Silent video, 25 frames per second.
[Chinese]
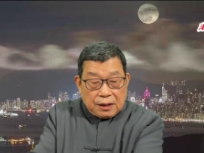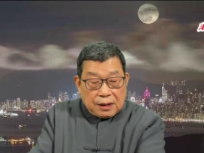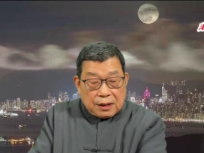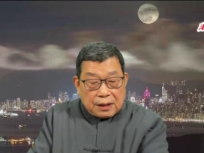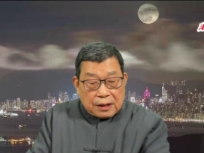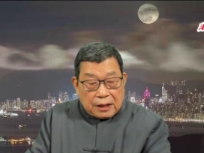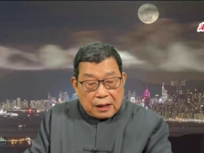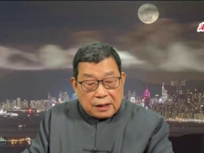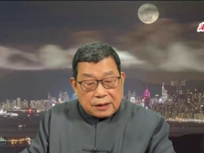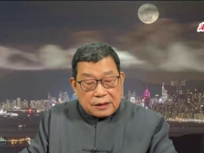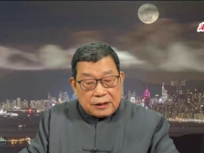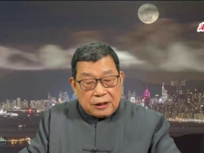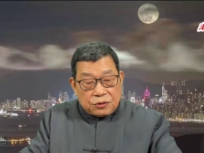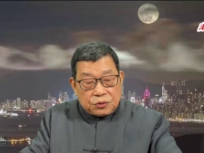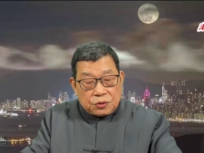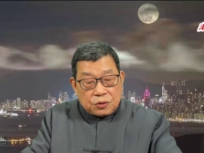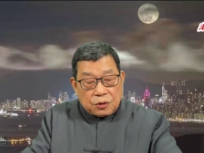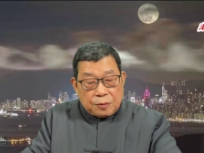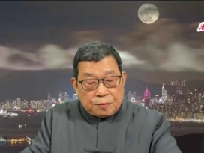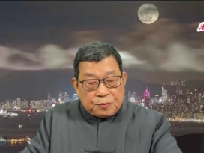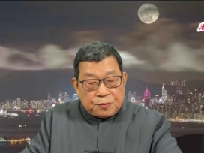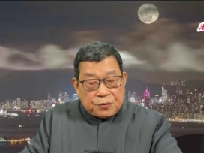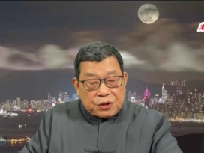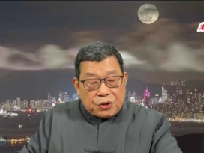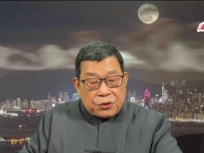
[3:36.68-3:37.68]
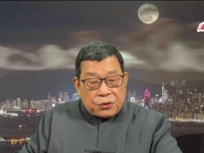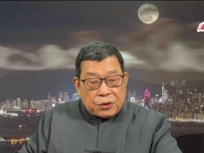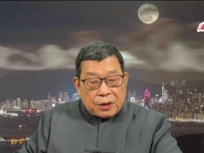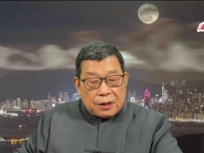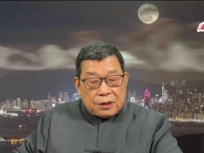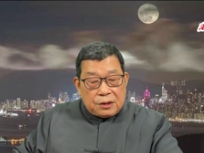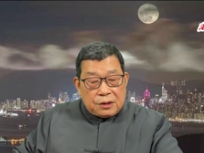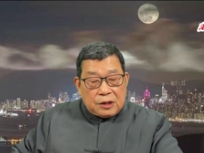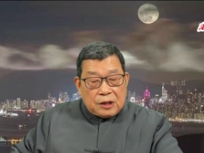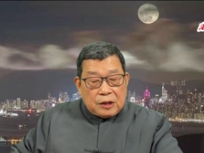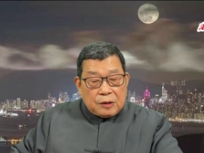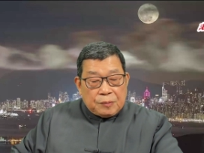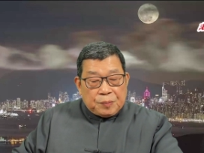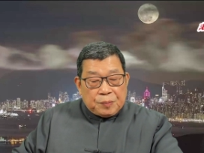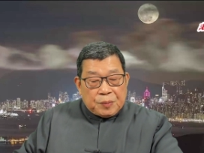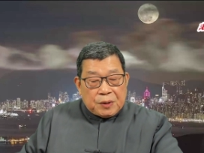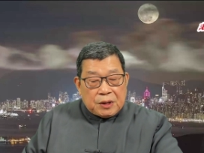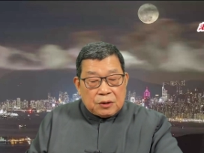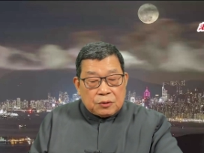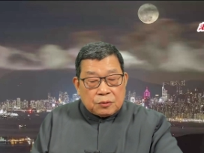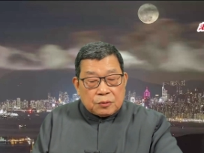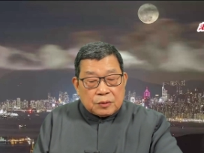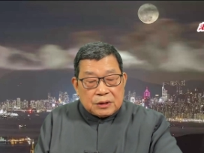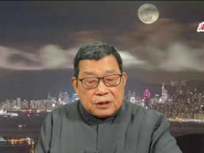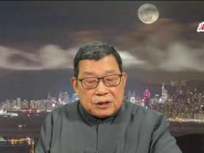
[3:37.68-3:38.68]
港交所权益
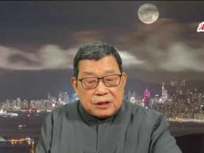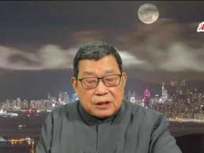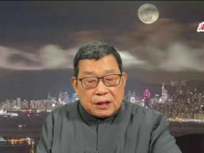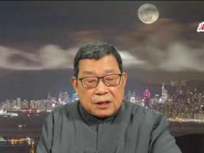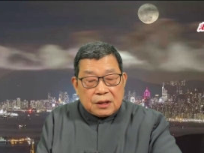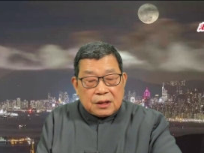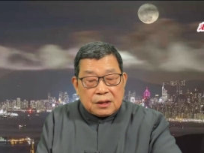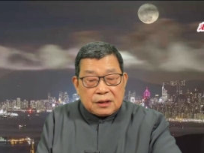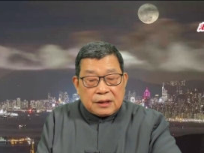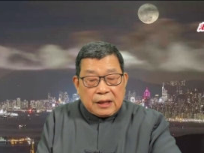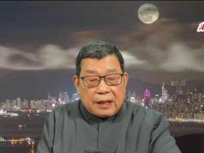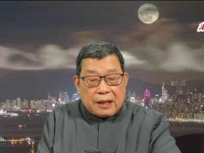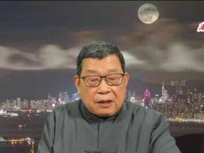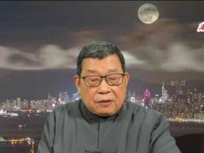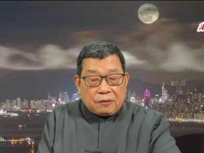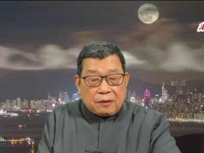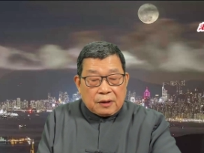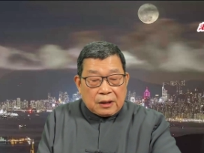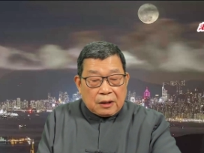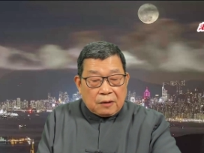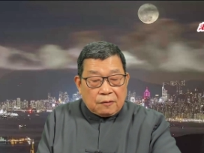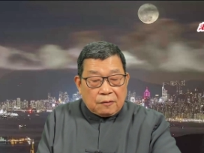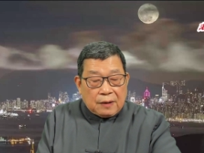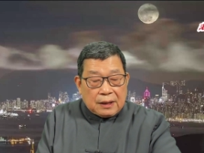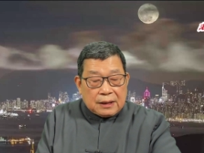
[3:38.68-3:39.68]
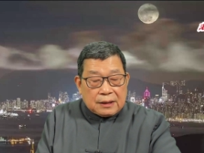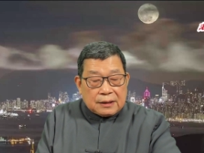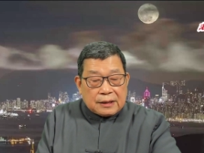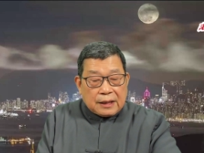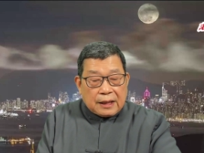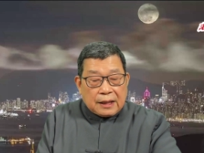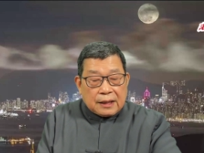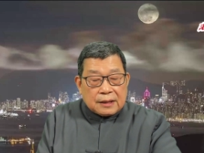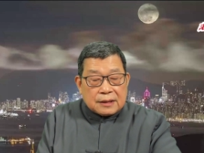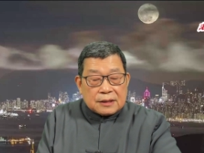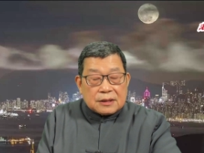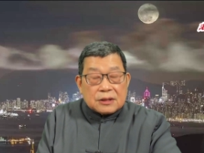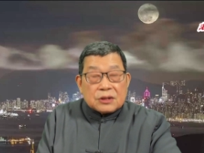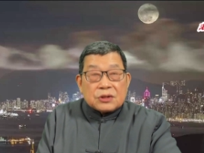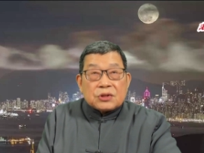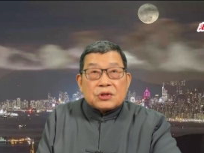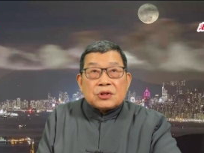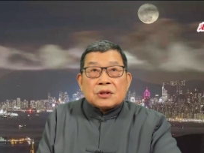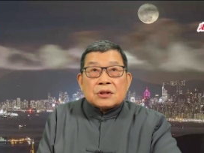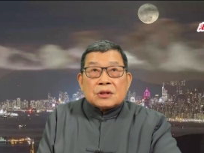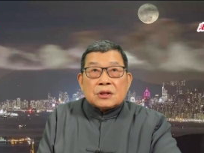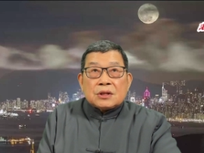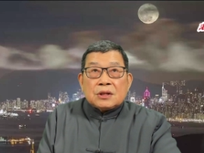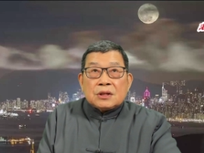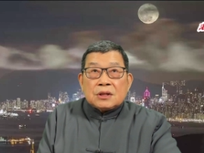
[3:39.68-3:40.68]
披露文件，贷款给万达的正
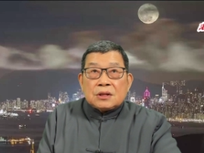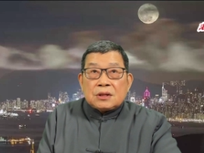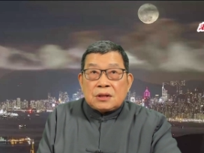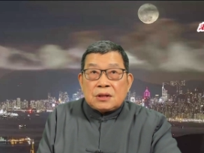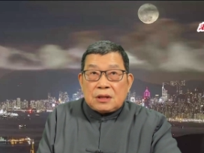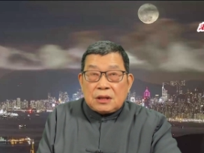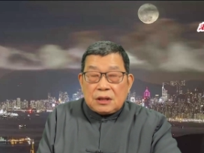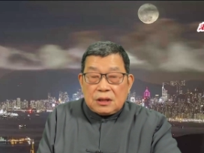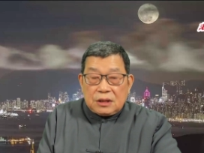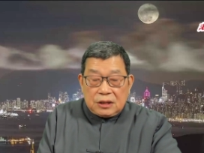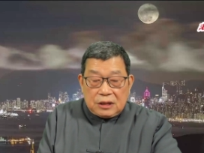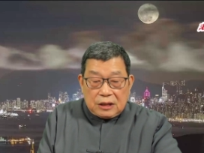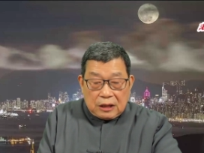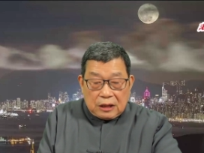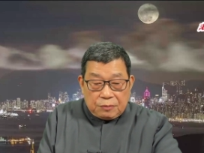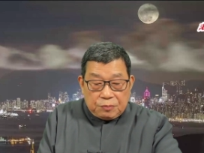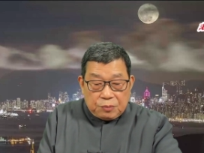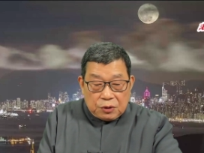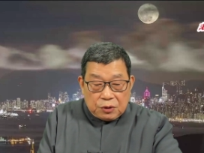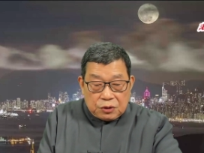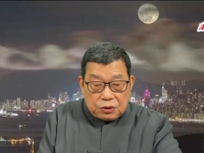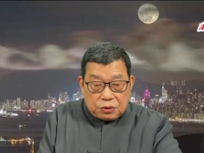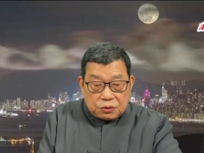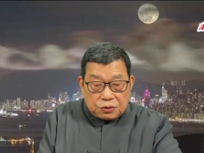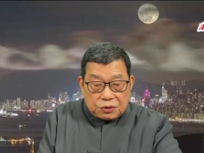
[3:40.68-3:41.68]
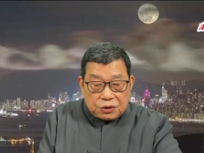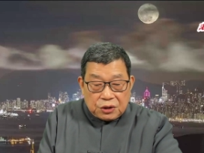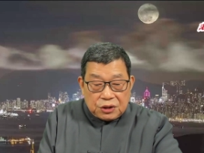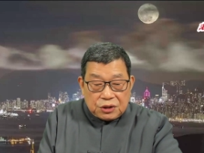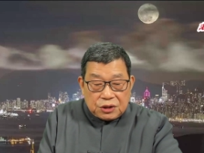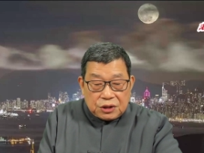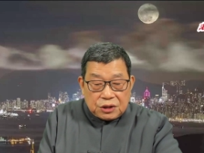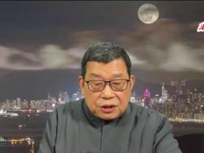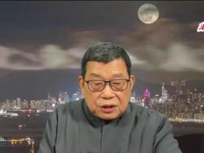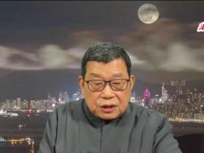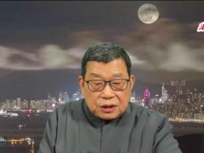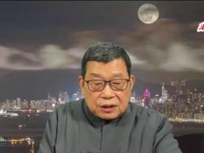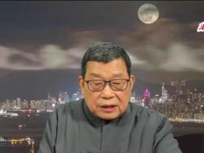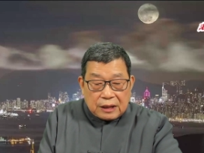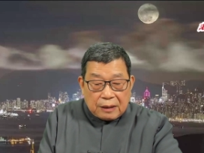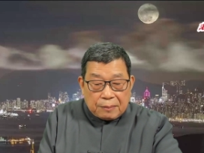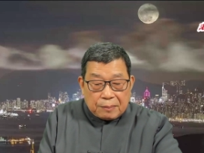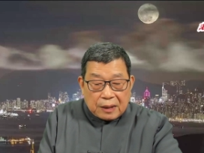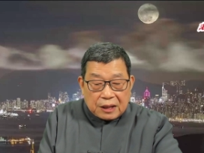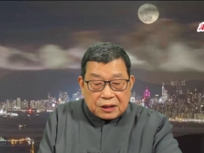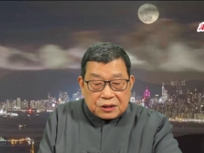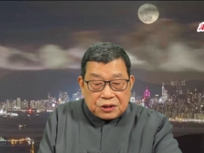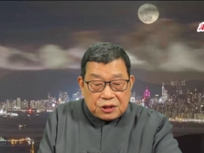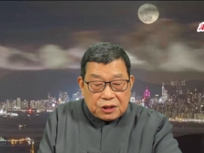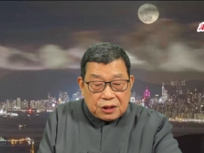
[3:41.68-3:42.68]
是新加坡主权基金淡
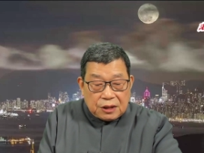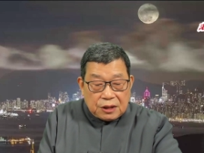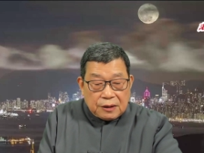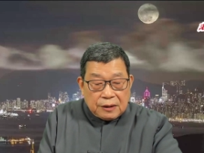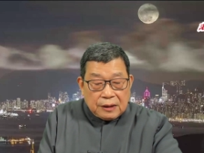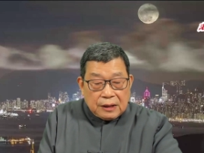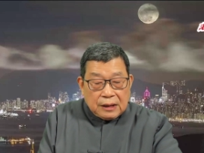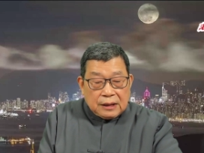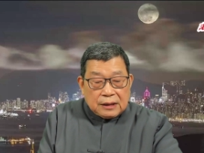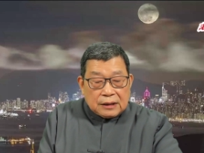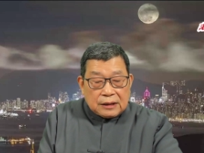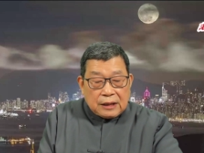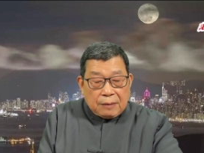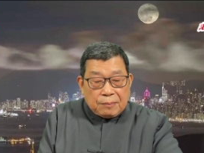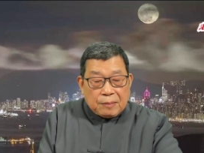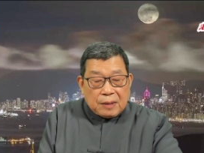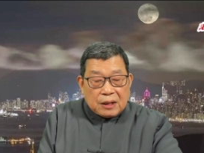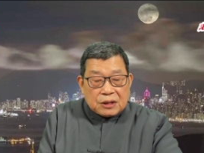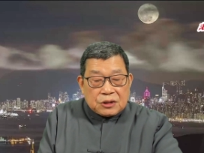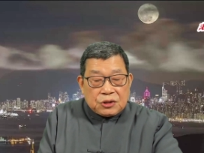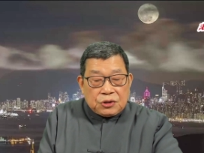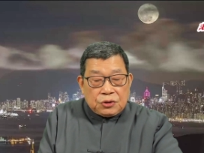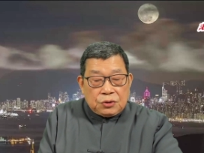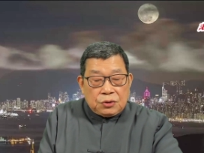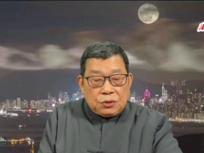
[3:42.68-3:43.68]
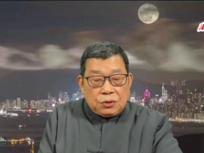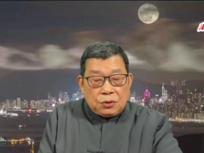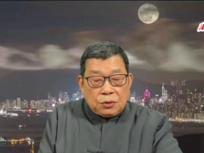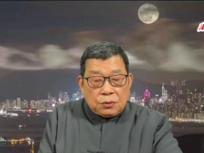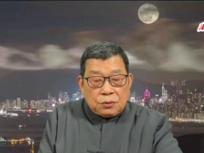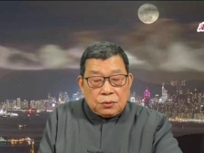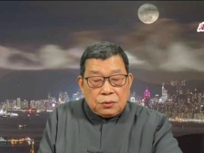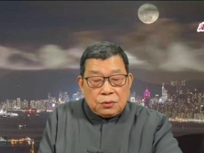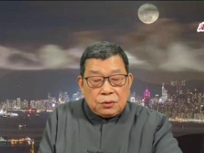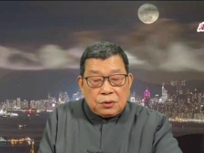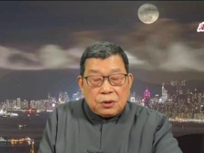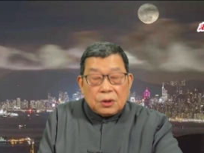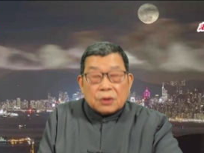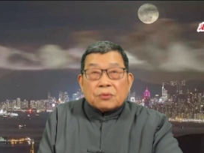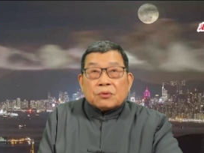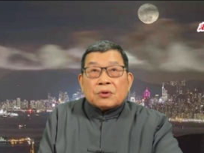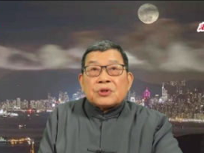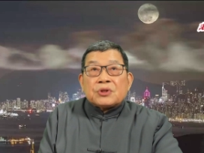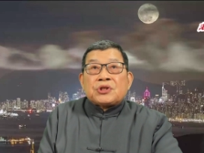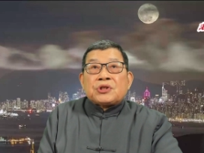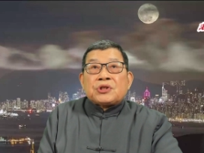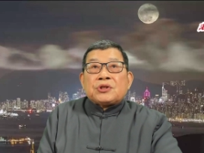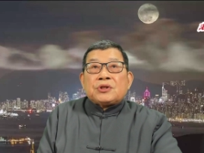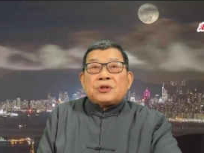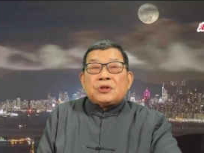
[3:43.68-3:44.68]
马锡，淡马锡拥有
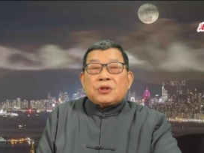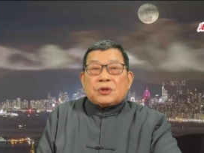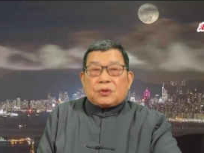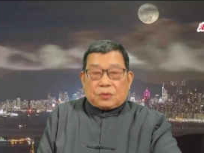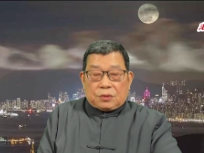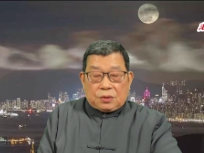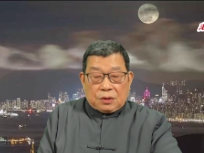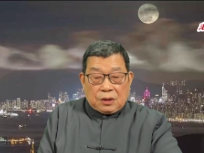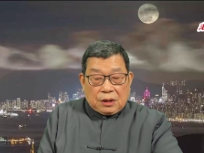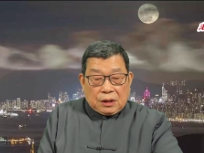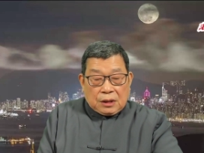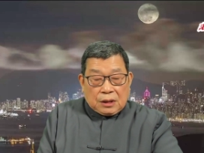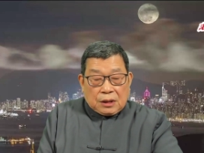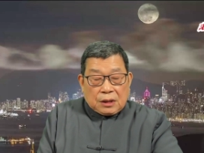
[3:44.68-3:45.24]
和持有。